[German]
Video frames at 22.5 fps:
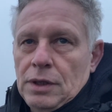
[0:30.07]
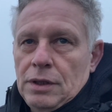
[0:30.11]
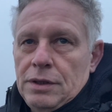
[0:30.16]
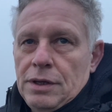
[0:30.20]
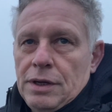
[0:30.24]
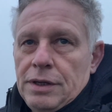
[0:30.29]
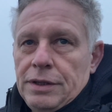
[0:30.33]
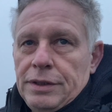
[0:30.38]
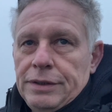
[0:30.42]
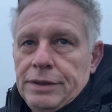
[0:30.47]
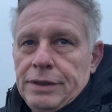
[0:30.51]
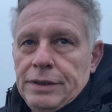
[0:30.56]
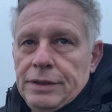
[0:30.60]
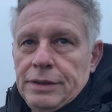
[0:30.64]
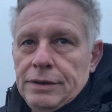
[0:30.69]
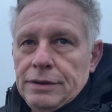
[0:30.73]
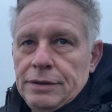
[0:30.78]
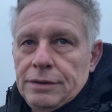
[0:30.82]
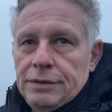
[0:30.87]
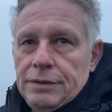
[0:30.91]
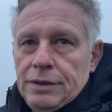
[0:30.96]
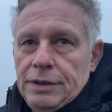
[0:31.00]
dann
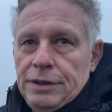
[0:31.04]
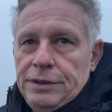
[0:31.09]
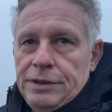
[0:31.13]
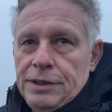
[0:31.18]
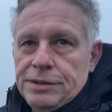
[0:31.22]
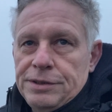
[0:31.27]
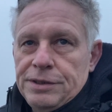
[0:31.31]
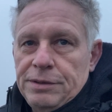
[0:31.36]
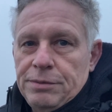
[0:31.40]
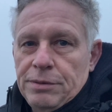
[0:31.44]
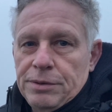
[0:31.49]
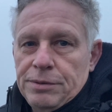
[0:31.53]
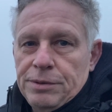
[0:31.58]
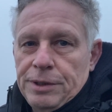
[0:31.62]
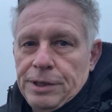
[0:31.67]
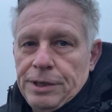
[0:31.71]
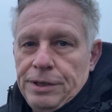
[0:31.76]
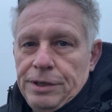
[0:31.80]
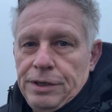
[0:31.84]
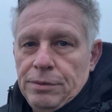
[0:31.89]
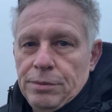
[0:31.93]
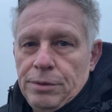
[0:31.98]
lichtet sich manchmal
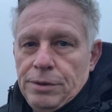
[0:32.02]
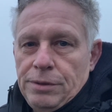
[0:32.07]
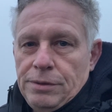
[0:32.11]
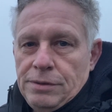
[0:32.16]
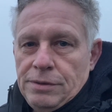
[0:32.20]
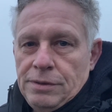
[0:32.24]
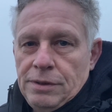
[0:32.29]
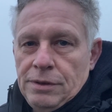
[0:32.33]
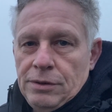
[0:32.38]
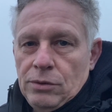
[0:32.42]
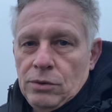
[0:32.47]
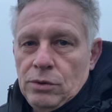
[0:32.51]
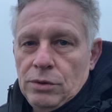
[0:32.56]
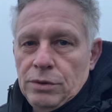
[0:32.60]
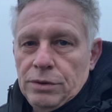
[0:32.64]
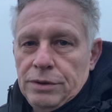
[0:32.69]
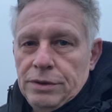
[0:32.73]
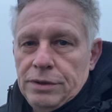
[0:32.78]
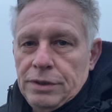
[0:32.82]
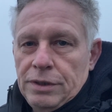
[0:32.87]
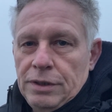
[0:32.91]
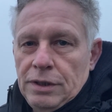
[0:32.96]
der Nebel
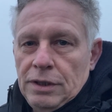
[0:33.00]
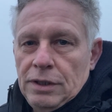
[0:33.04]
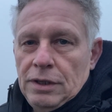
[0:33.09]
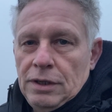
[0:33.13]
und